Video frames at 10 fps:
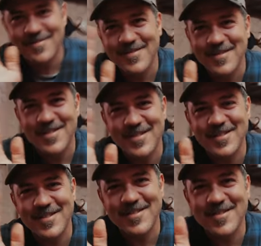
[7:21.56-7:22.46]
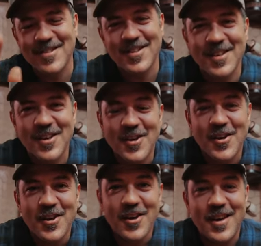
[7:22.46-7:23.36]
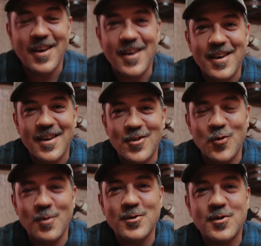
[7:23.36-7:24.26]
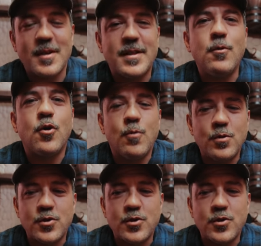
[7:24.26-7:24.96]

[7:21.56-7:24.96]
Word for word: un poco de qué pasó. Eh, tuvimos, estamos con